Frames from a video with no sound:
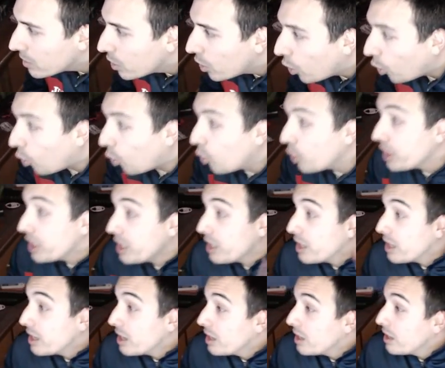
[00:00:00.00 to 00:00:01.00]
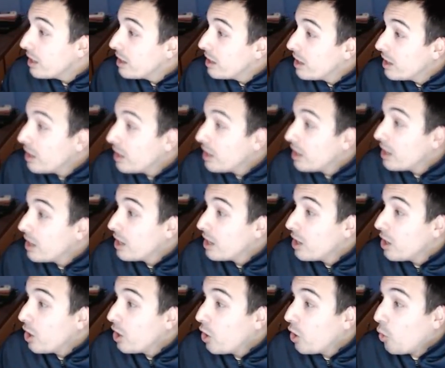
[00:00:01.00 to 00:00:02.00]
¡Uy!
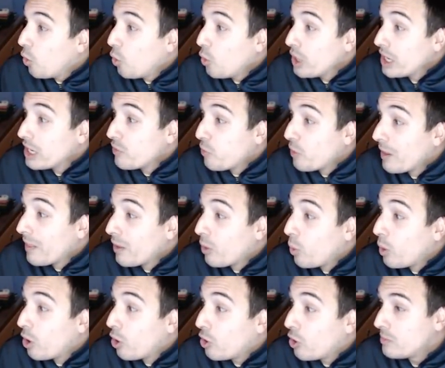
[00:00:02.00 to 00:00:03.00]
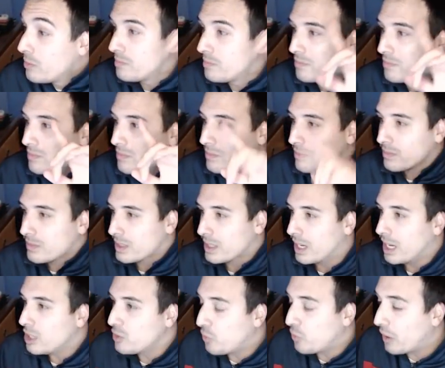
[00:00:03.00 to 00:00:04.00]
¡Uy! ¡Es fuera de juego! ¡Es
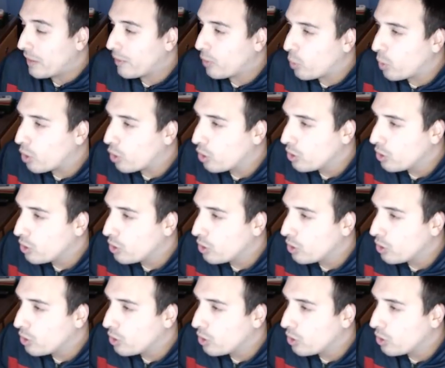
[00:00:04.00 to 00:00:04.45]
fuera de juego!